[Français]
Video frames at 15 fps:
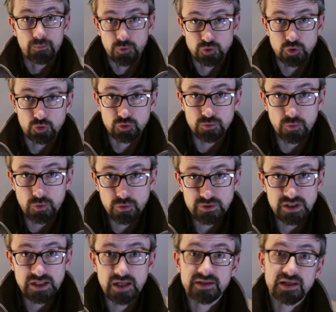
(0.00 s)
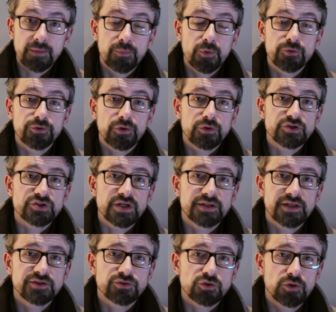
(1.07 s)
Bonjour tout le monde. Il y a très peu de temps,
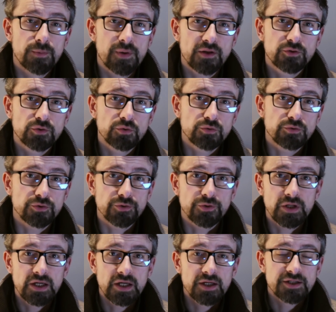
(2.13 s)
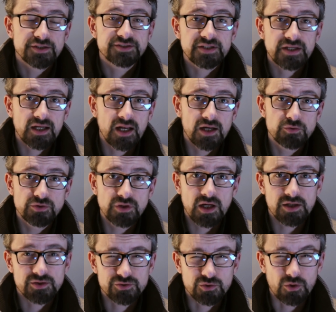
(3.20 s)
j'étais sur le plateau de Cyril
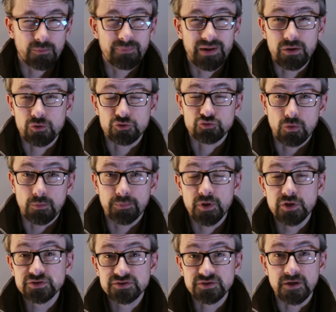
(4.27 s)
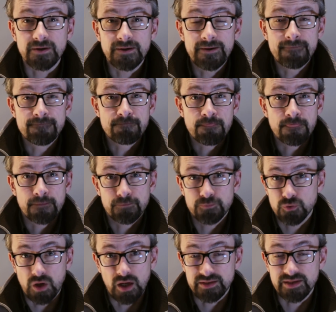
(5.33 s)
Hanouna sur Balance ton poste
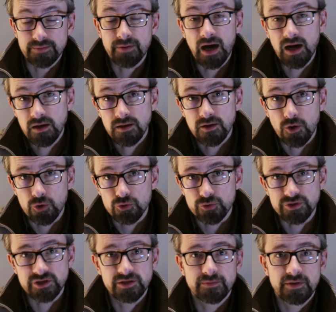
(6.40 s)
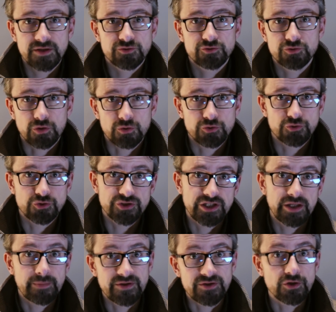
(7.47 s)
pour un débat, entre guillemets, sur le sujet
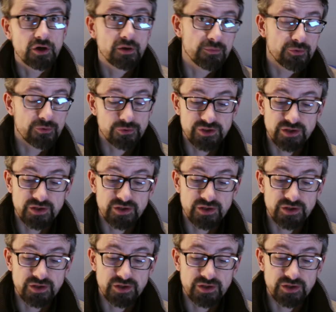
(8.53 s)
des médiums, euh, dévoyants.